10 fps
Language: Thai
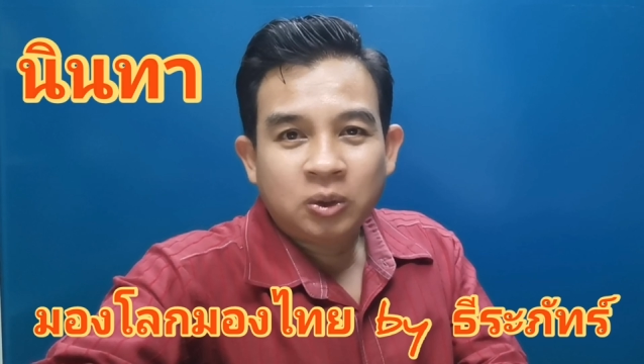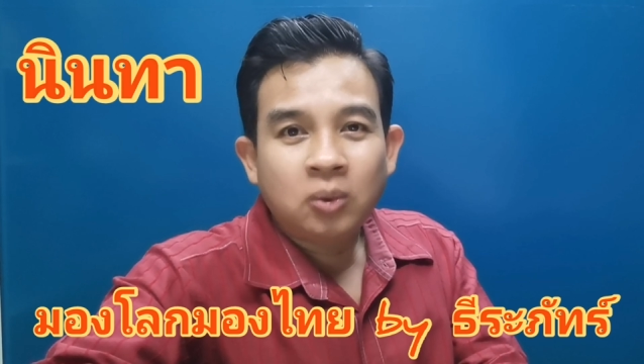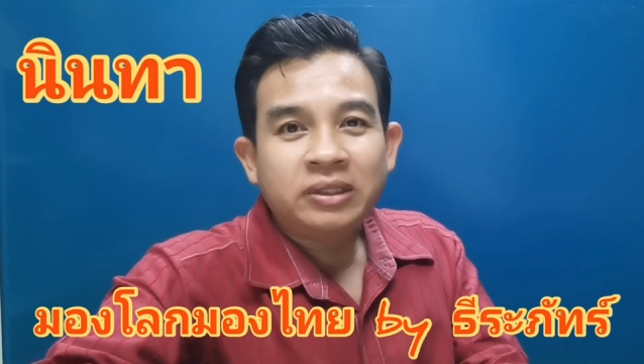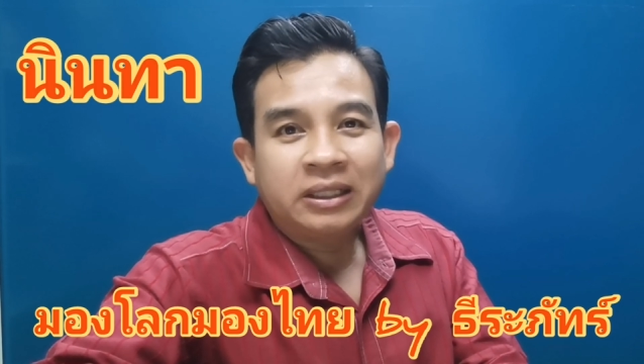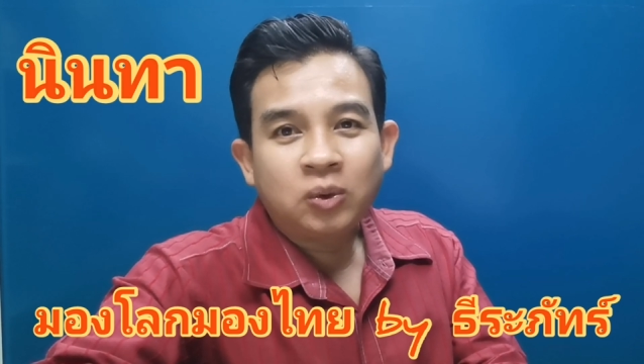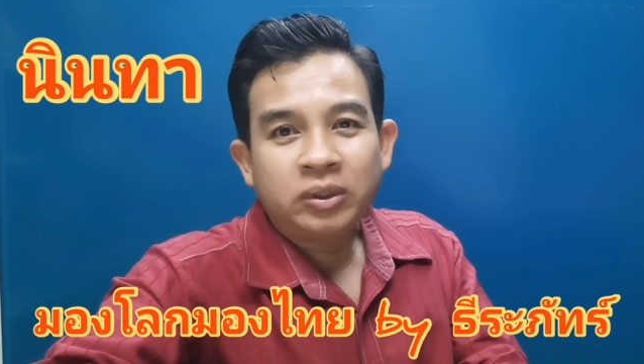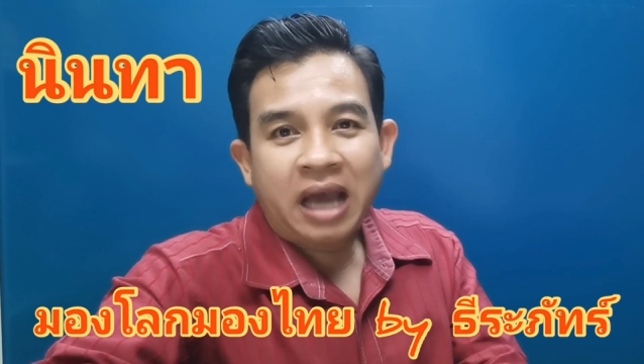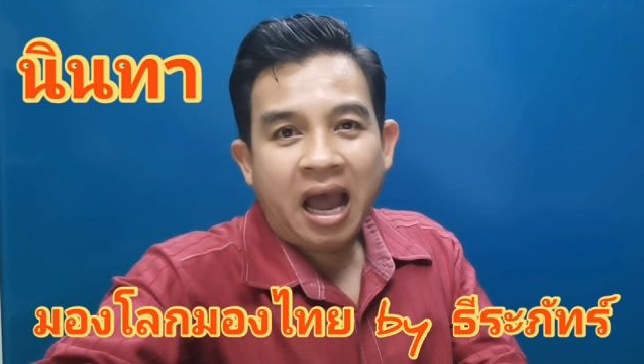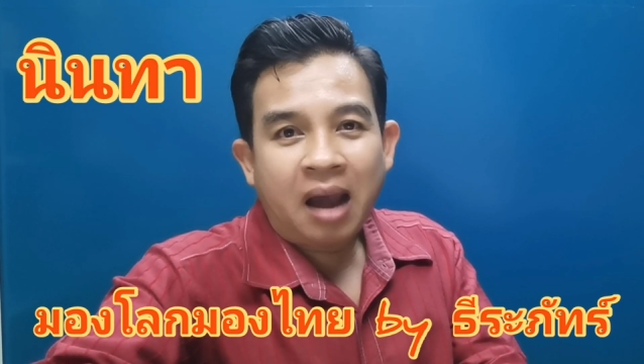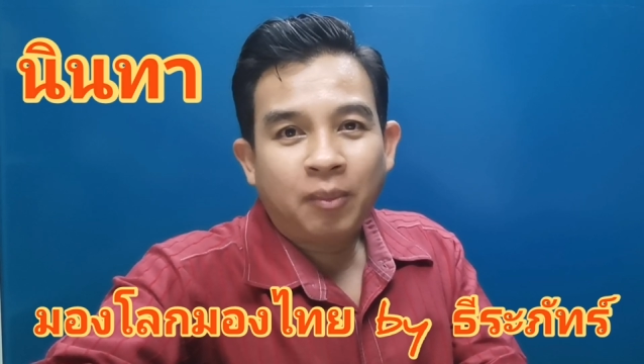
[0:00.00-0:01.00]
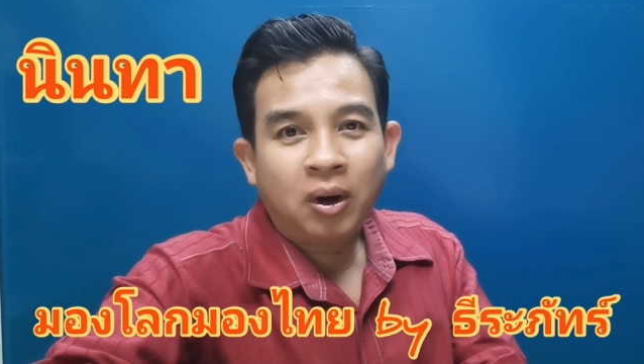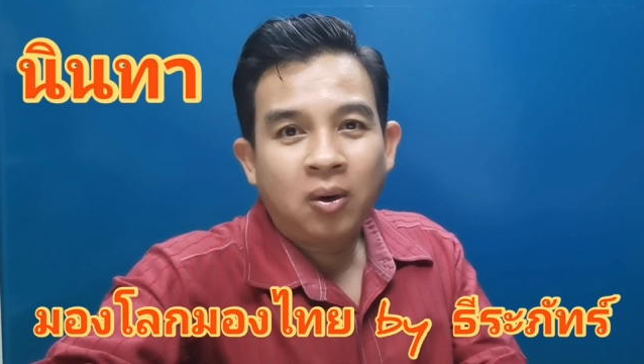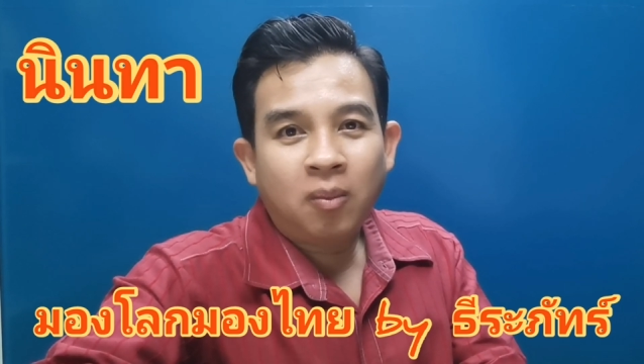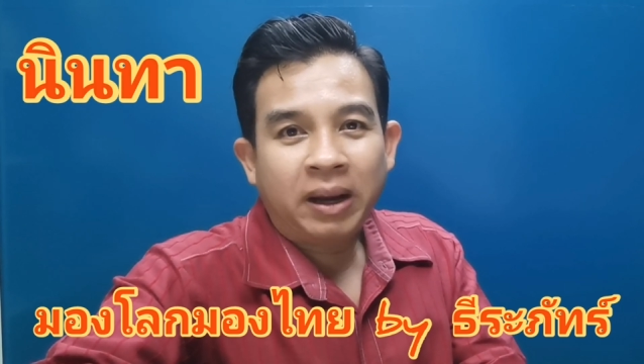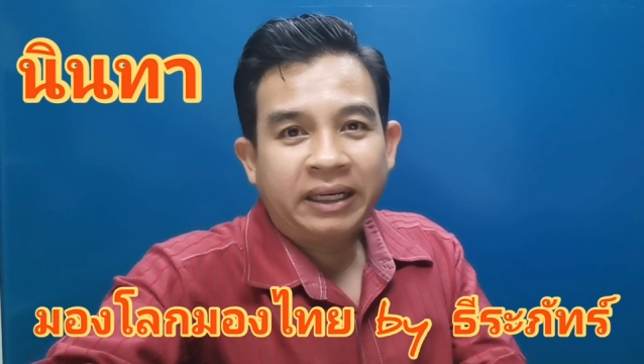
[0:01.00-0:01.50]
ทุกสิ่งทุกอย่างบน
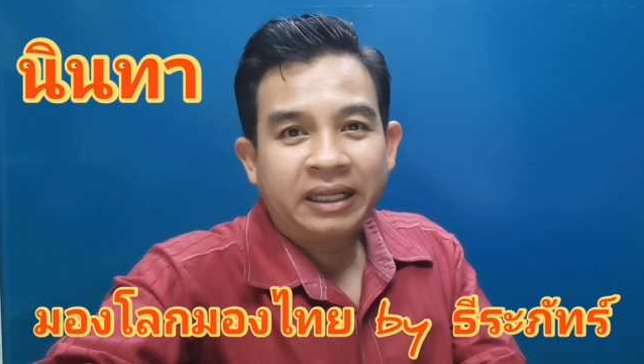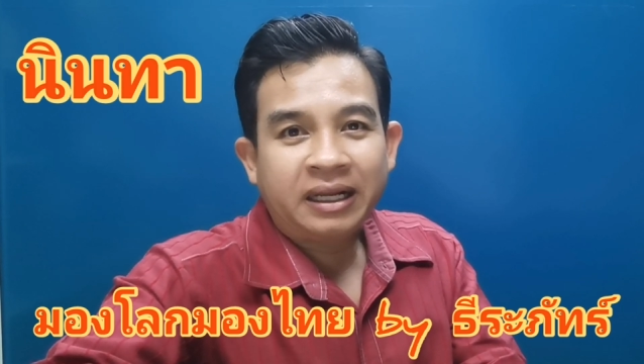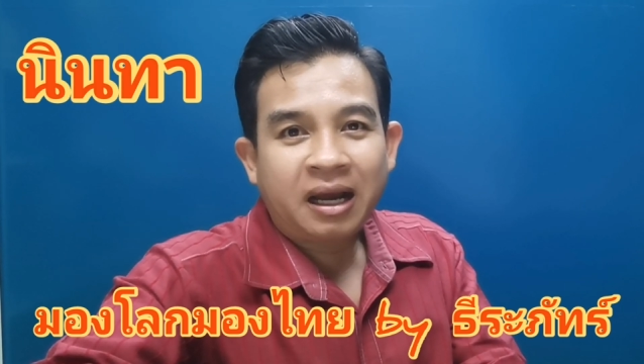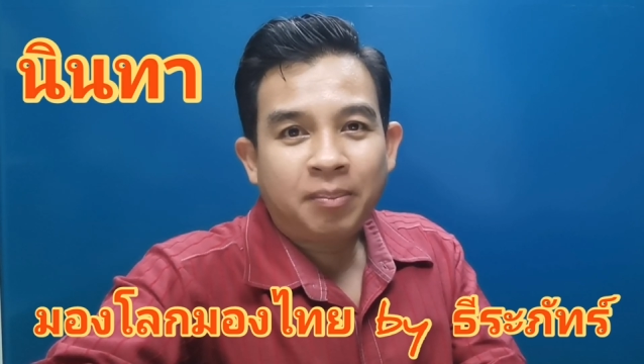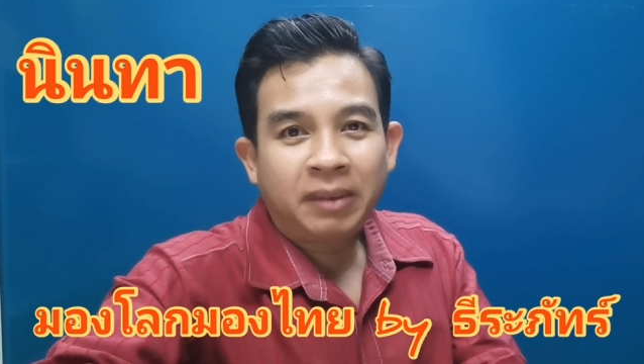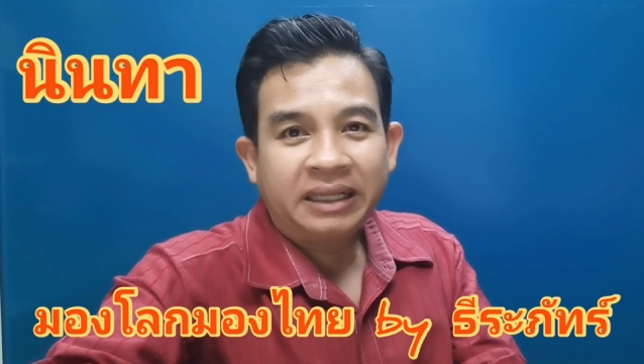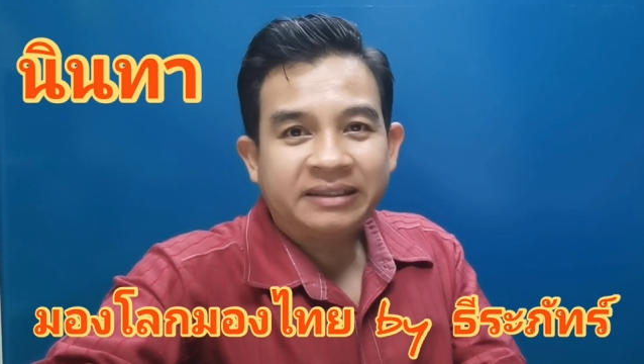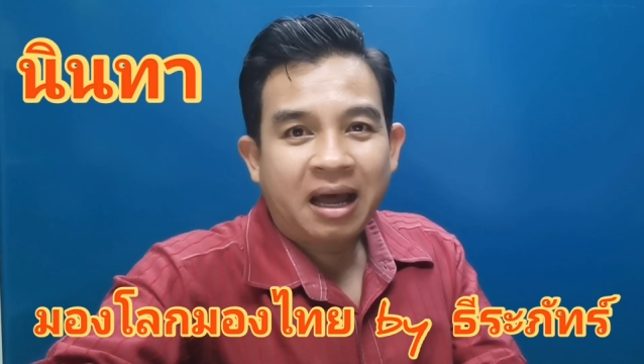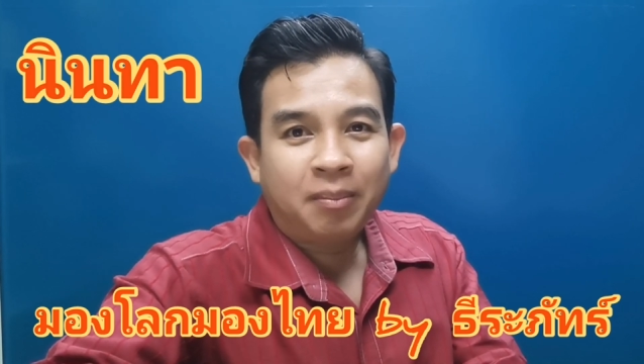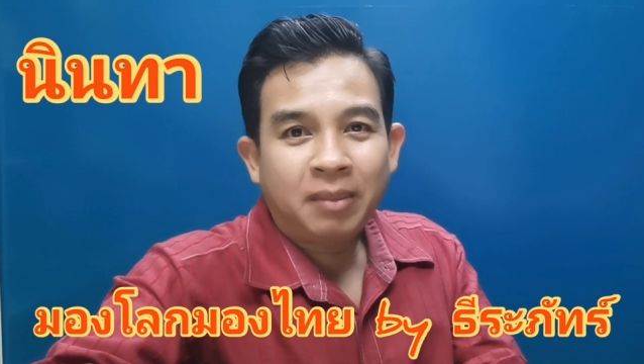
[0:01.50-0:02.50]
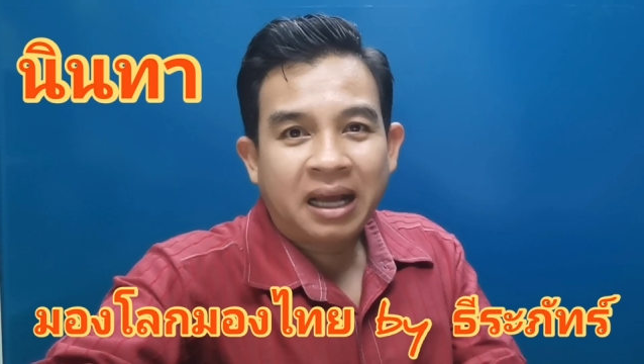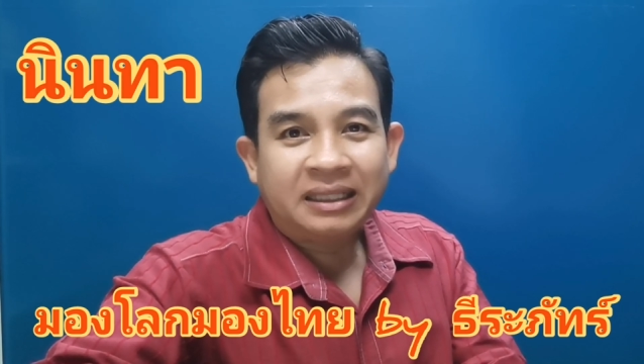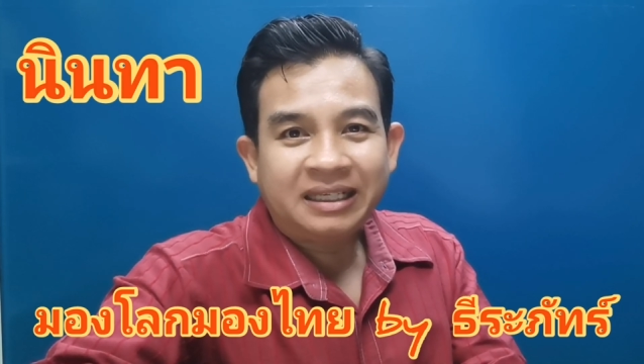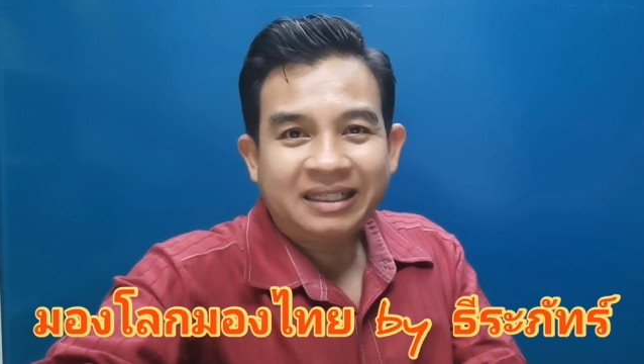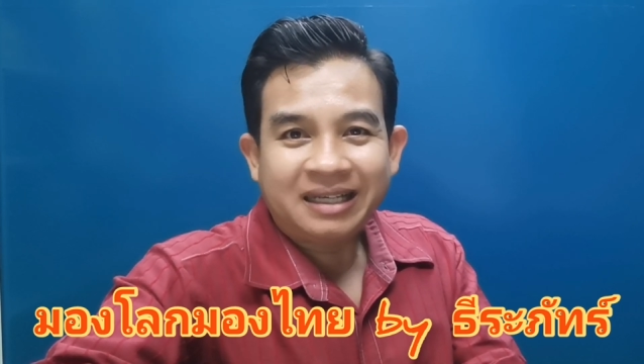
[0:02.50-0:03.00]
โลกใบนี้นะครับ ไม่สามารถ
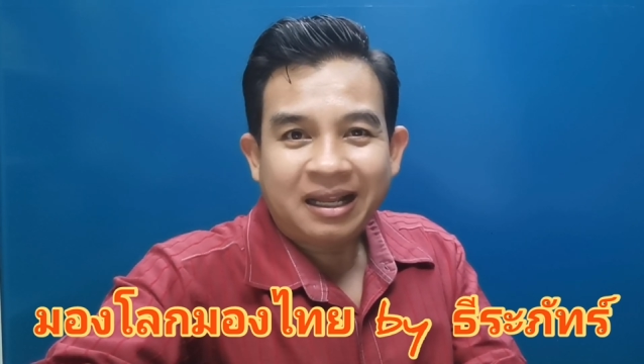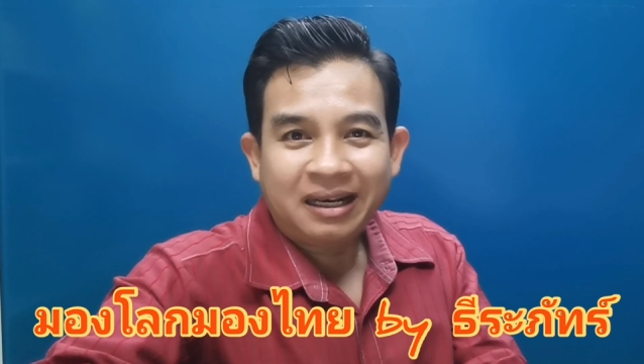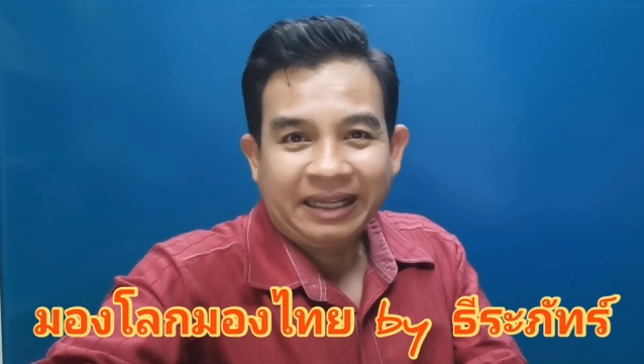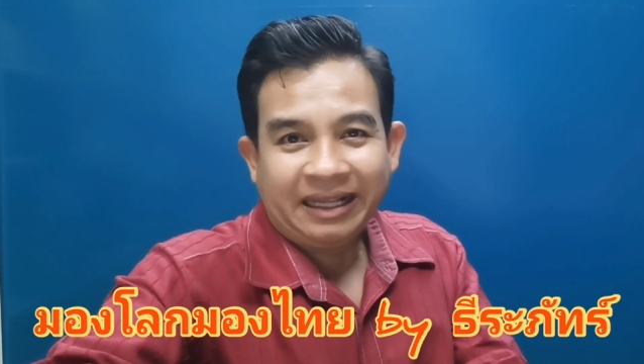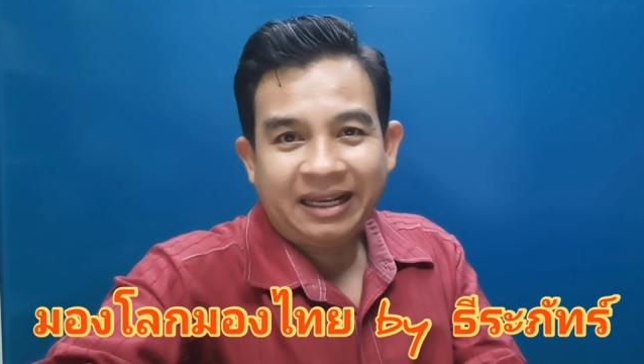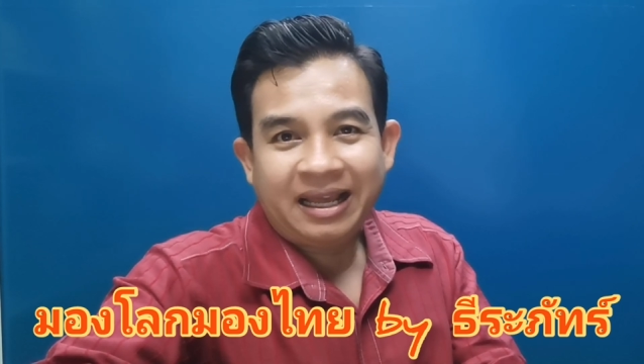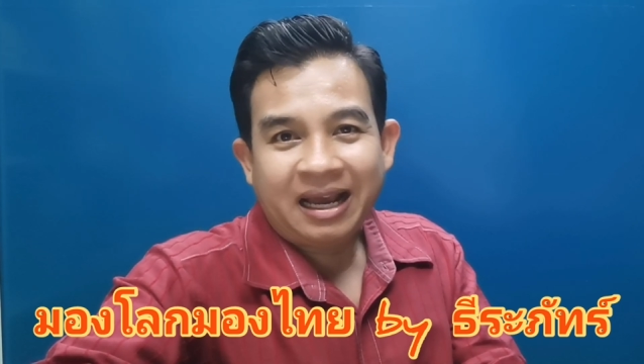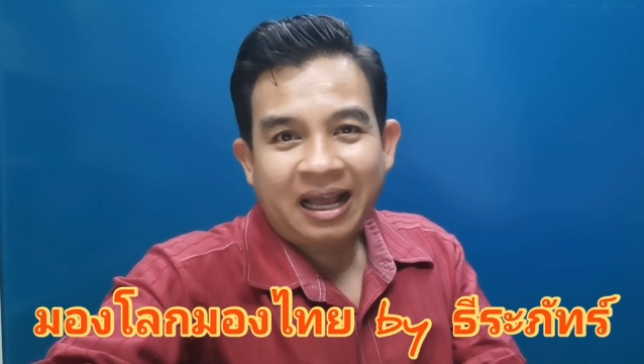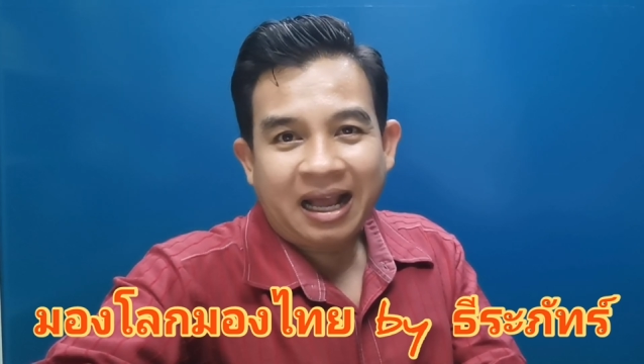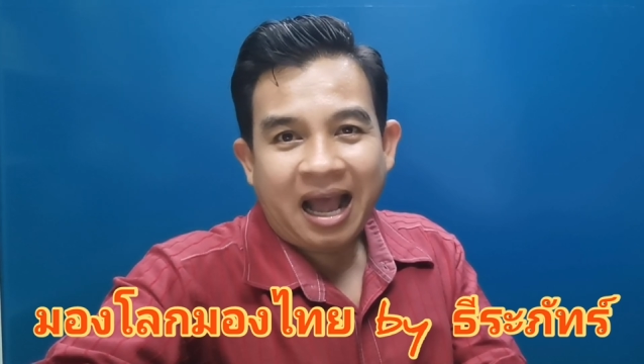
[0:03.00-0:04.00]
ที่จะหลีกเลี่ยง